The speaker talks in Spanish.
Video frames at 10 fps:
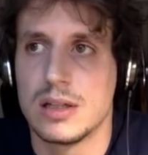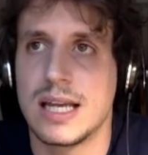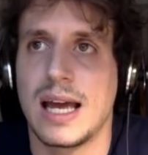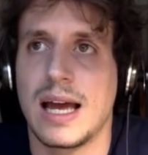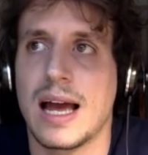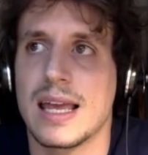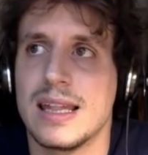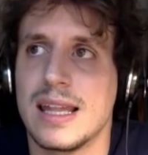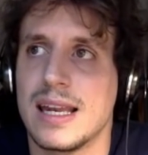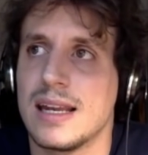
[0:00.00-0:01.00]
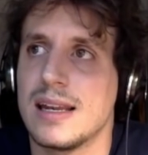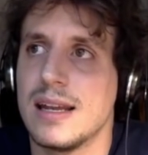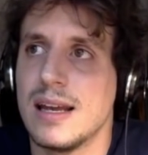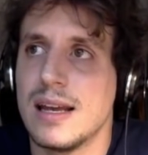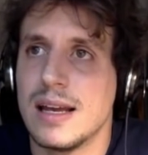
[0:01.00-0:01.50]
O sea, aquí tienen
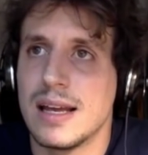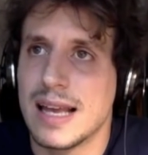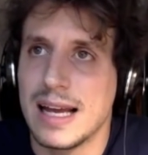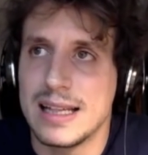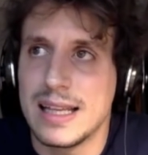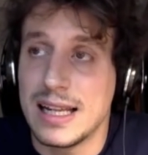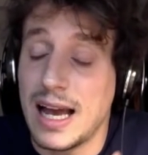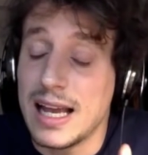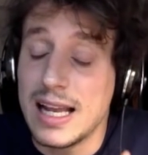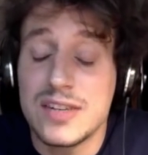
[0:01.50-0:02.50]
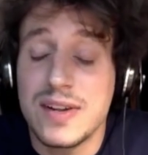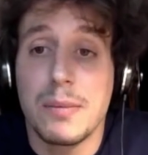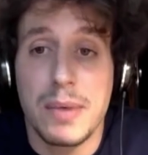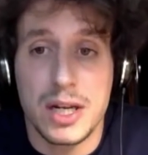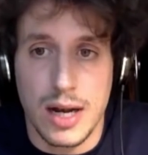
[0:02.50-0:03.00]
cantidad, ahí les
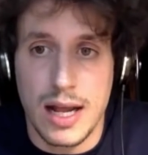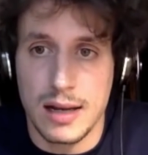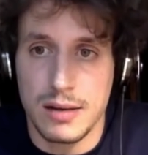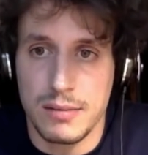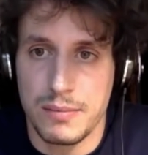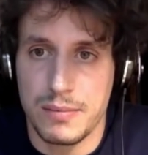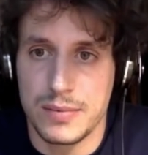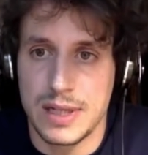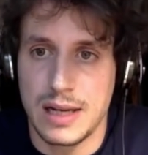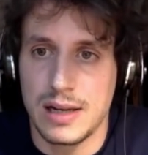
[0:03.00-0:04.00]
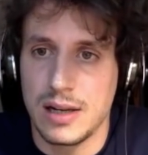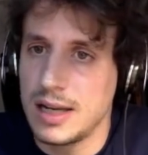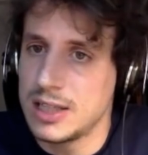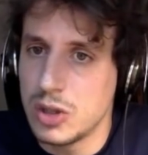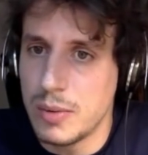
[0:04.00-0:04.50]
falta personal, ¿eh? O sea,
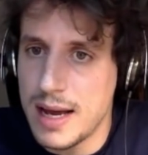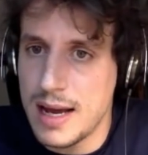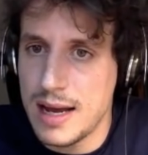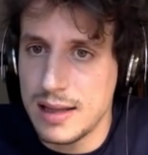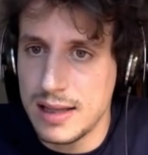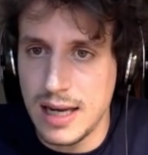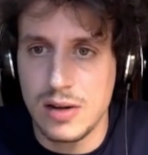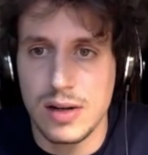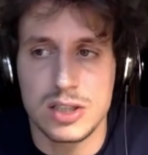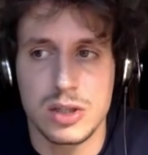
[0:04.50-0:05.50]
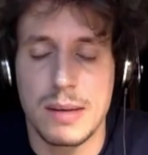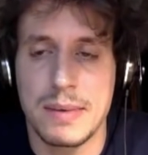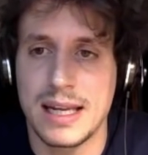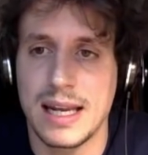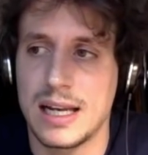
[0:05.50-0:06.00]
les sobra dinero y les sobra
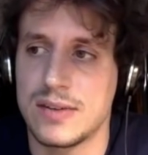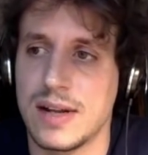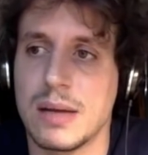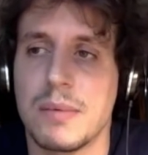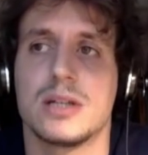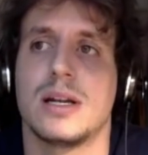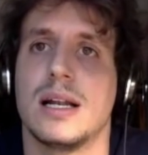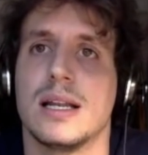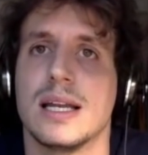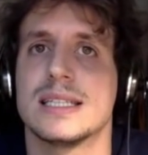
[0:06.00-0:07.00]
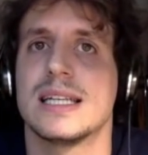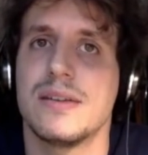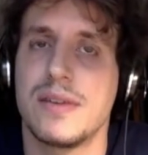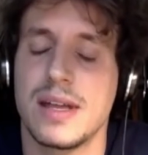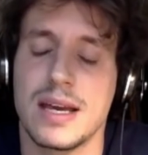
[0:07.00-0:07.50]
material, les falta personal. Y esa es la
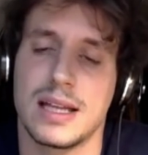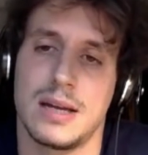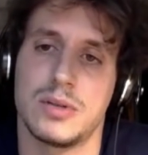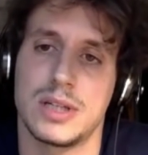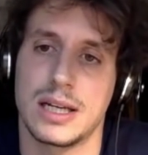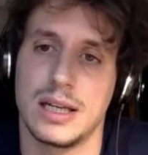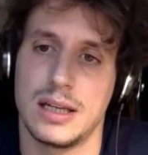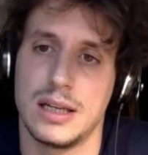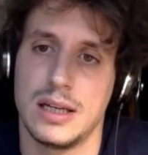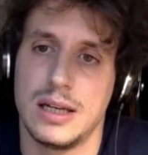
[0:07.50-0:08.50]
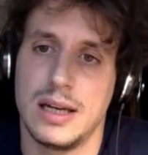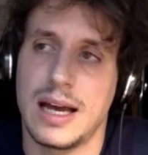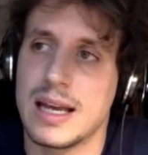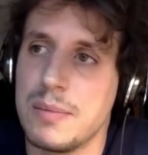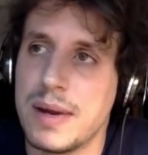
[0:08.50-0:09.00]
diferencia que tenemos aquí.
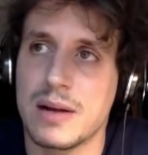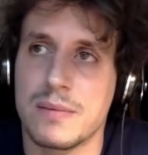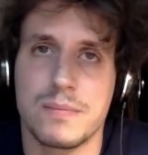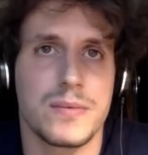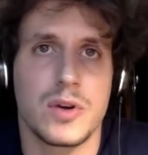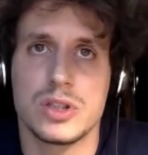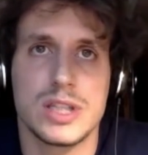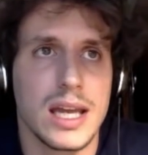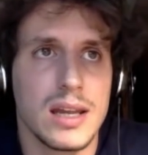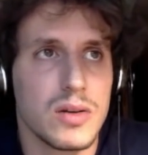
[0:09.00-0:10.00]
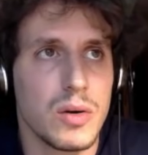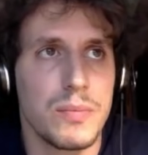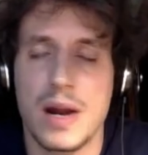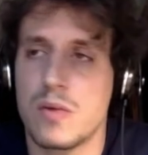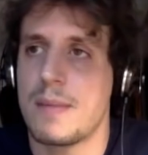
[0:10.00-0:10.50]
Aquí para conseguir
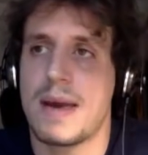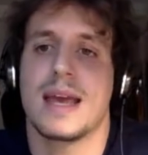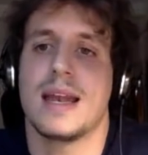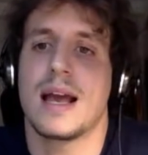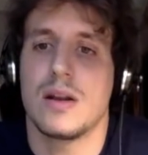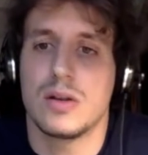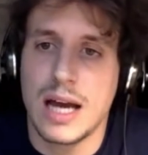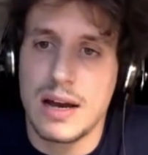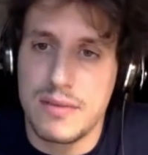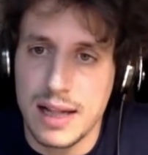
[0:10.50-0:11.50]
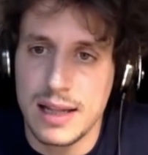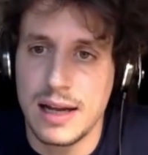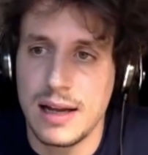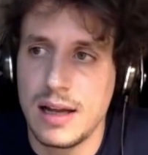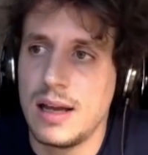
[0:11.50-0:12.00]
comprar una máquina que nos haga
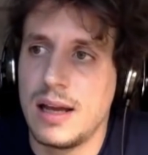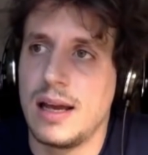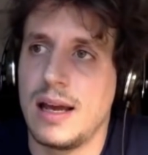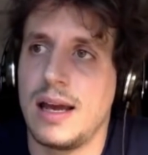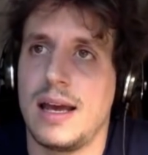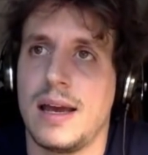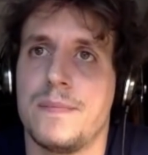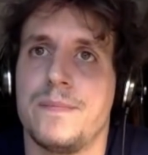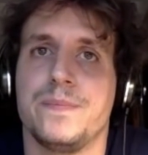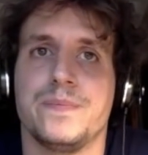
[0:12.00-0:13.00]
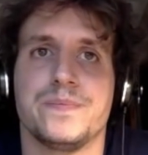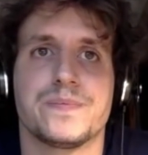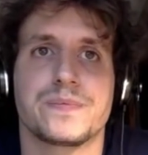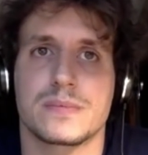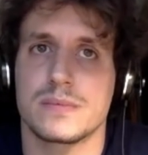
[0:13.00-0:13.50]
falta, em,
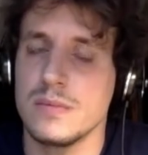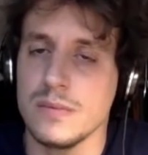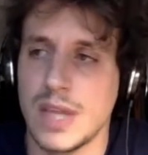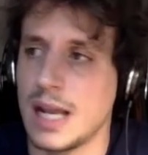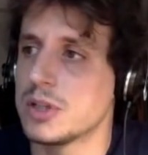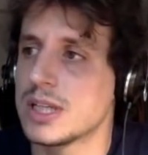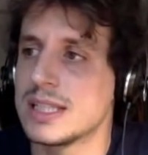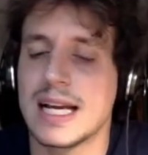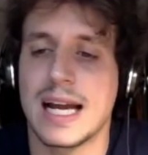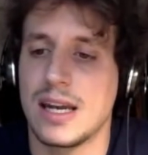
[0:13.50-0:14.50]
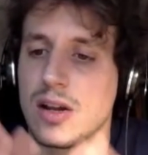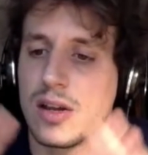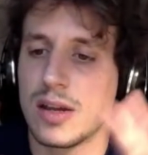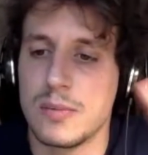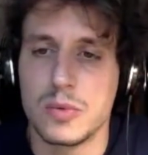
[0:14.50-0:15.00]
tenemos que sacar dinero
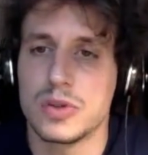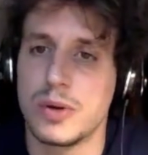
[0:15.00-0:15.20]
de muchos